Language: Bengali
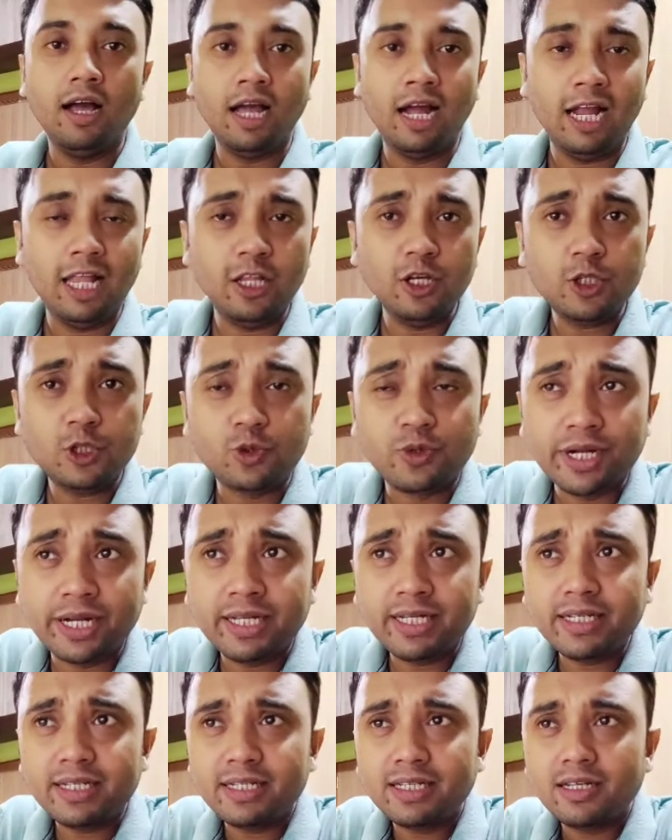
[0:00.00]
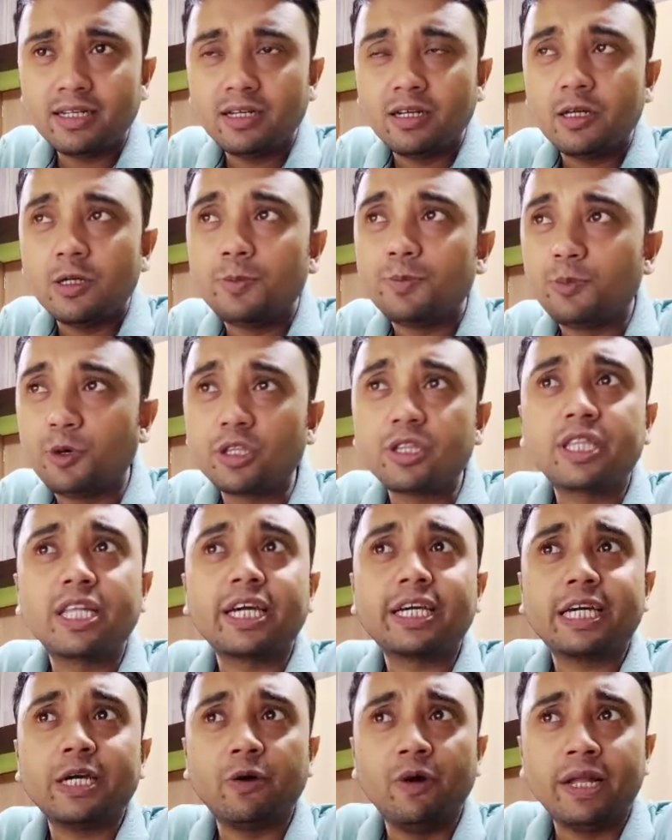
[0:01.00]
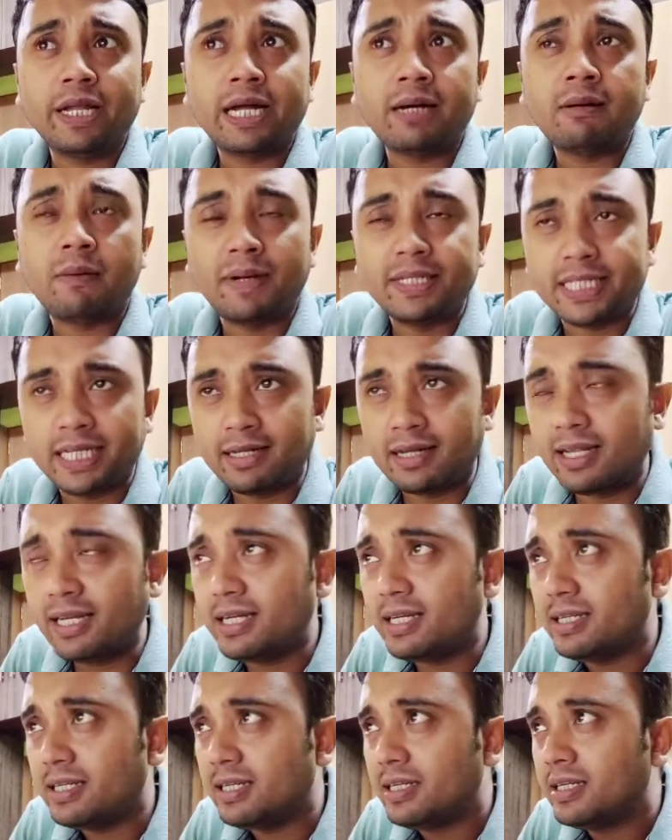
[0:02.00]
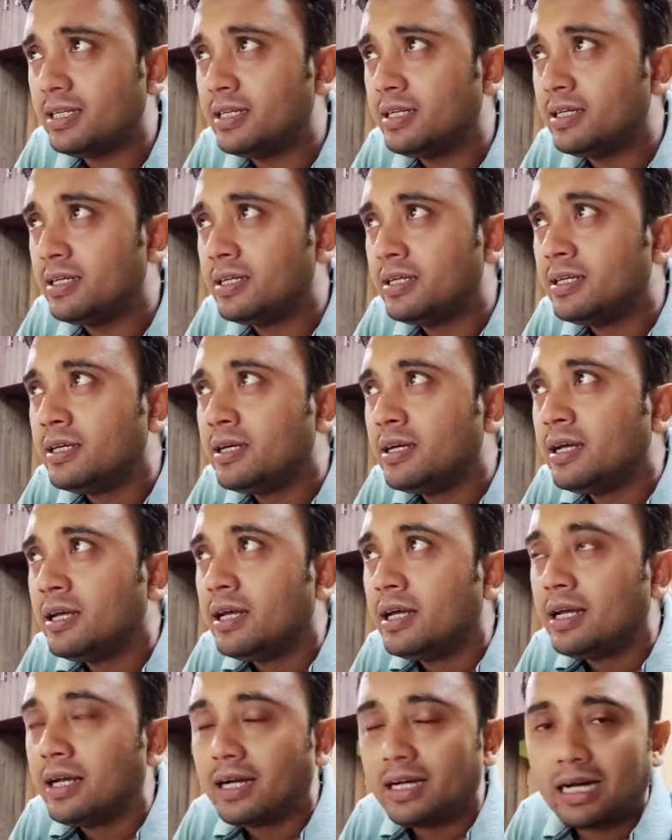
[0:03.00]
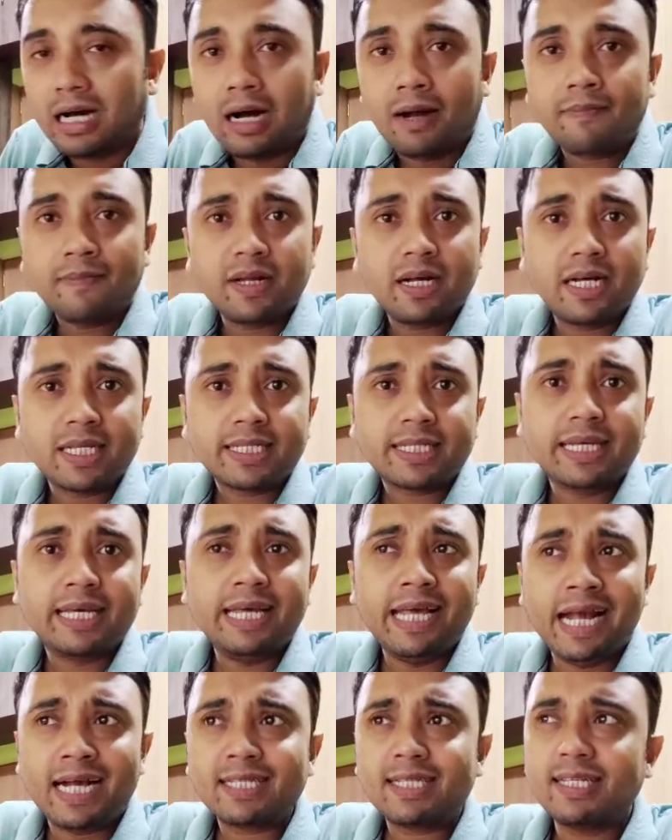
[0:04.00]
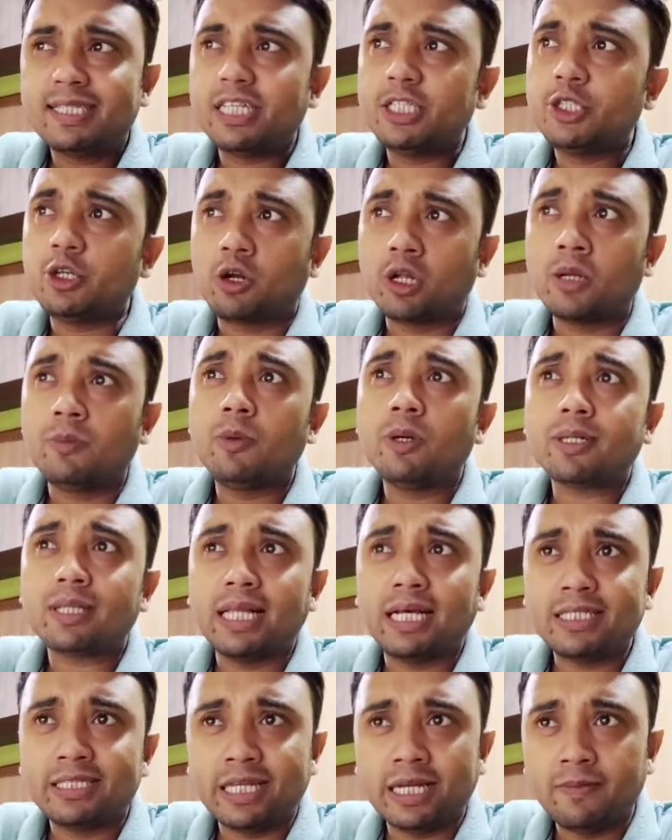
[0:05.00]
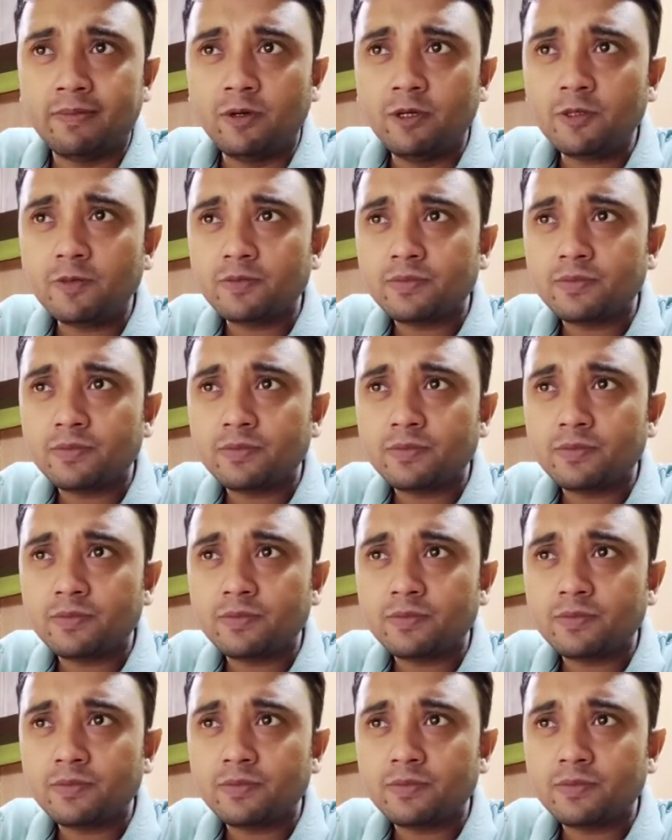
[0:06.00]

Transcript: হ্যালো স্টুডেন্ট প্রত্যেককে ওয়েলকাম আমার চ্যানেলে আমরা আজকে এক্সারসাইজের ছ নম্বর ক্লাস দেখব